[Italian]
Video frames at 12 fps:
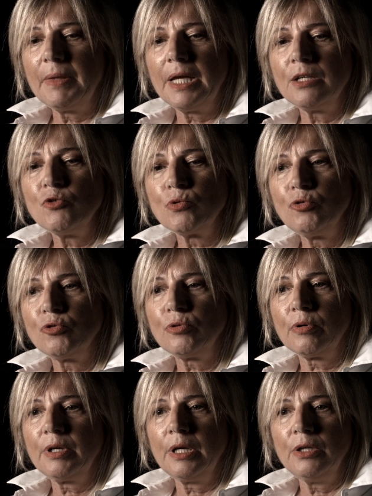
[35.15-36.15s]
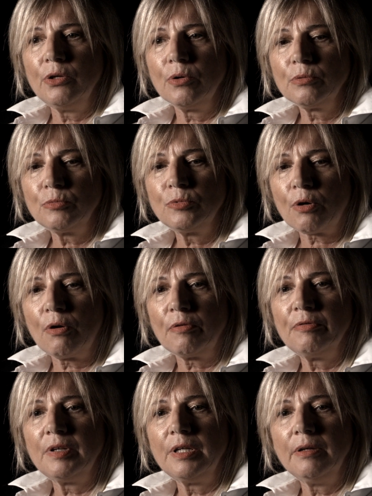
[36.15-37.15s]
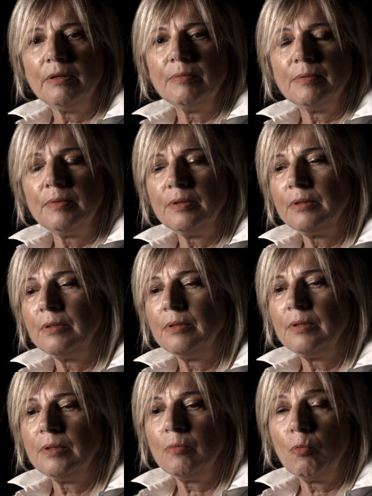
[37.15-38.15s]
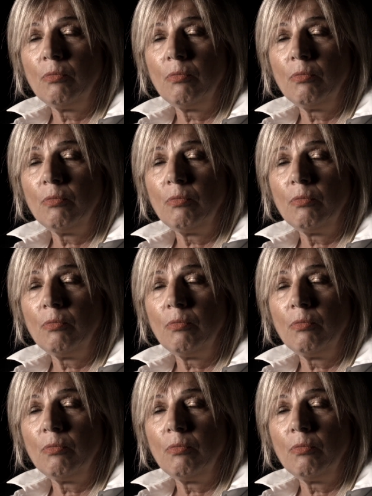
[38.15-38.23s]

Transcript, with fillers: è giusto che io trovi eh,